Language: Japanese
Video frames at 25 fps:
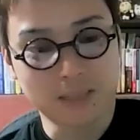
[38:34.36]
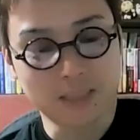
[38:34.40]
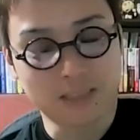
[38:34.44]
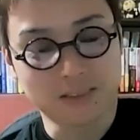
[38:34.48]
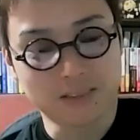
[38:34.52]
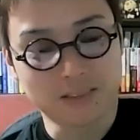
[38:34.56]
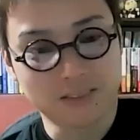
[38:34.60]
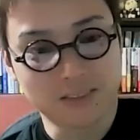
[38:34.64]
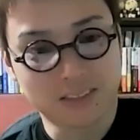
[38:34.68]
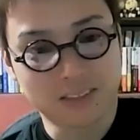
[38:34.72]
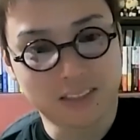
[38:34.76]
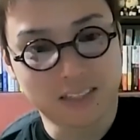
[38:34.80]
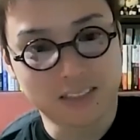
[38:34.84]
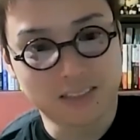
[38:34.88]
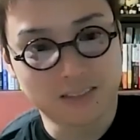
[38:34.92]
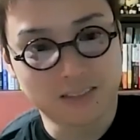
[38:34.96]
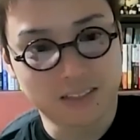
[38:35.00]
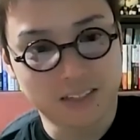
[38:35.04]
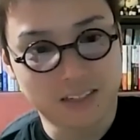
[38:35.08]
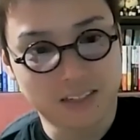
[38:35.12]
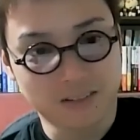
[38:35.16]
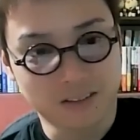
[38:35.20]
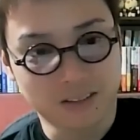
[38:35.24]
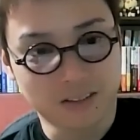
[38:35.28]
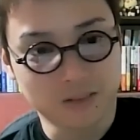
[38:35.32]
ばそのうち回収
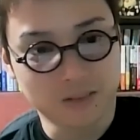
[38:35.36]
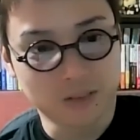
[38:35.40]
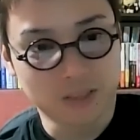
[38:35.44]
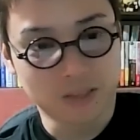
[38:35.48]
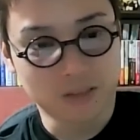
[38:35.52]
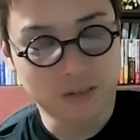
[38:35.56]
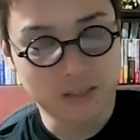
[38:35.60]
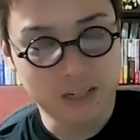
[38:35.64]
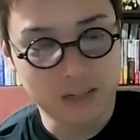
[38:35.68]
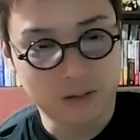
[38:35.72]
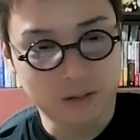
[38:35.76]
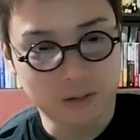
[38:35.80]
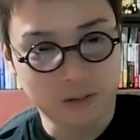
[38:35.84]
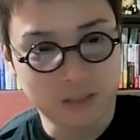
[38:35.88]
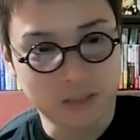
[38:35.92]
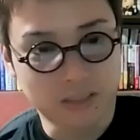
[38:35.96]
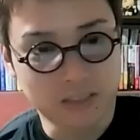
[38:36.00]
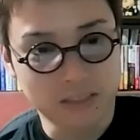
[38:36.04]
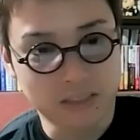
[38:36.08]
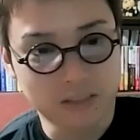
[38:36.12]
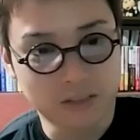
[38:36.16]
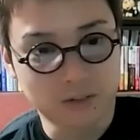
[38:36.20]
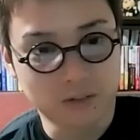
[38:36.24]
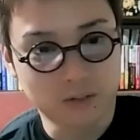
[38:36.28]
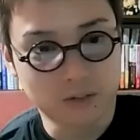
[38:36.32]
できる可能性は結構
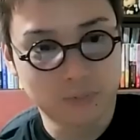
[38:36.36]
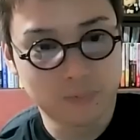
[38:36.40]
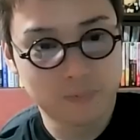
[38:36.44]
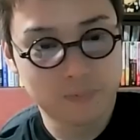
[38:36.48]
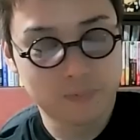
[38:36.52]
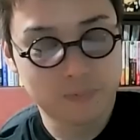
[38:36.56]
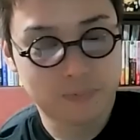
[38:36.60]
高いけど。